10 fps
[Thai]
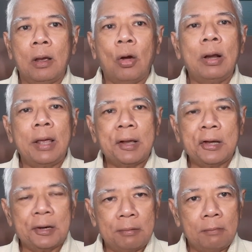ก็เลย
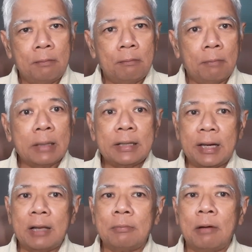เกิดมติ
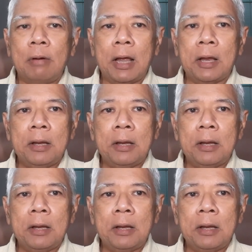ขึ้นมาว่า